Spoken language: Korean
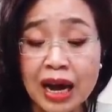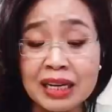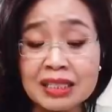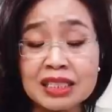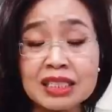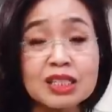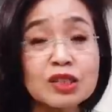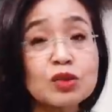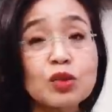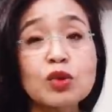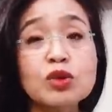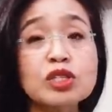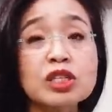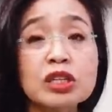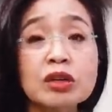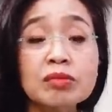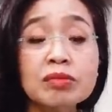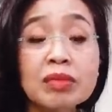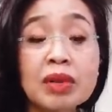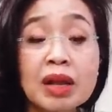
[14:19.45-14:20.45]
아직도
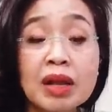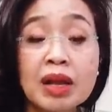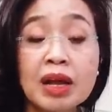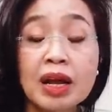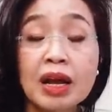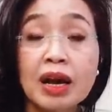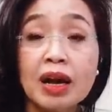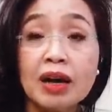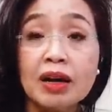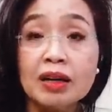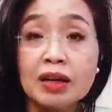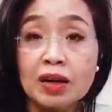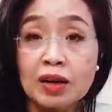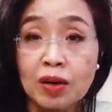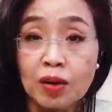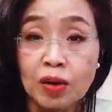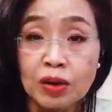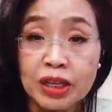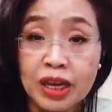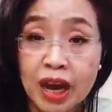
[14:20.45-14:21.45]
지금 어
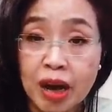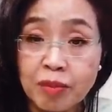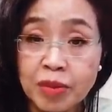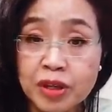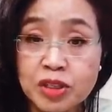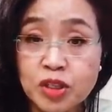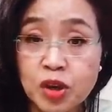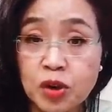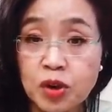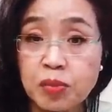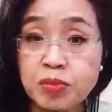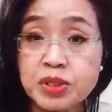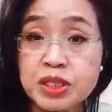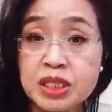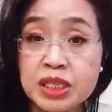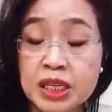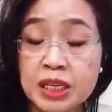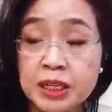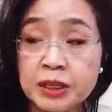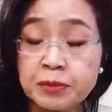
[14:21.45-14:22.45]
어디 가면
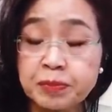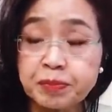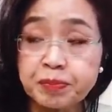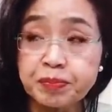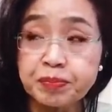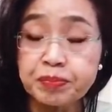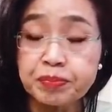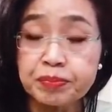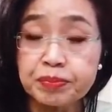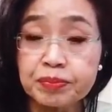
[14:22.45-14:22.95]
철없이